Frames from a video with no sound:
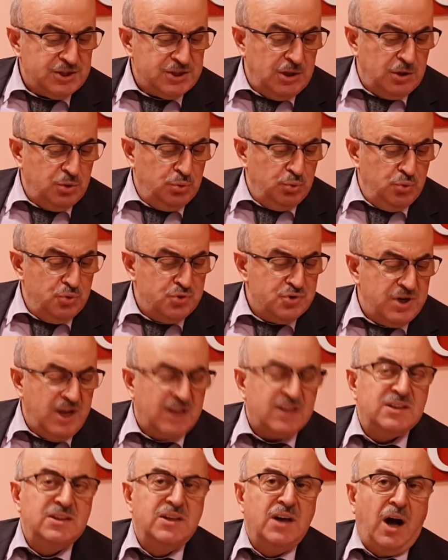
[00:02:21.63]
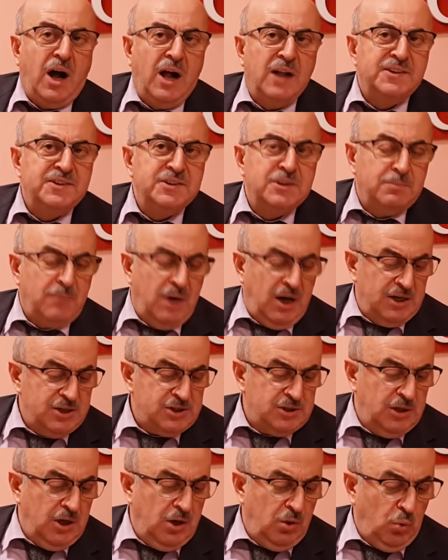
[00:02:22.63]
asgari ücretli aldığı
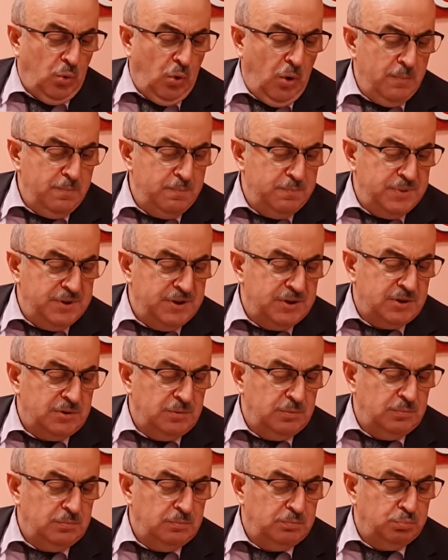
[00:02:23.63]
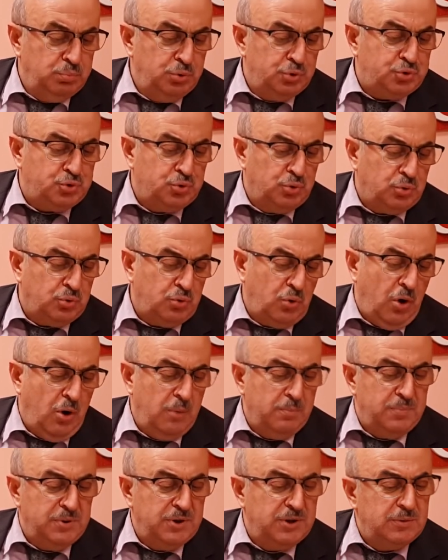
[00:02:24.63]
maaşla 11 buçuk
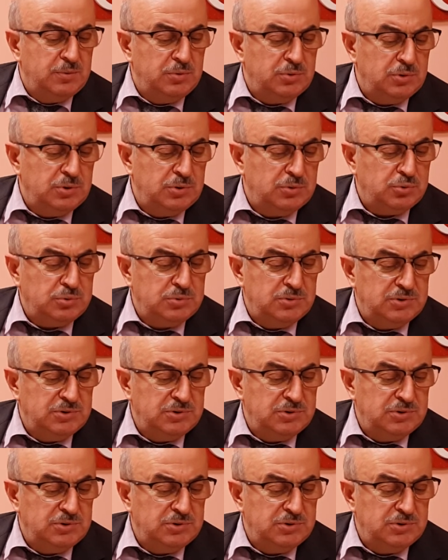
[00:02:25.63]
11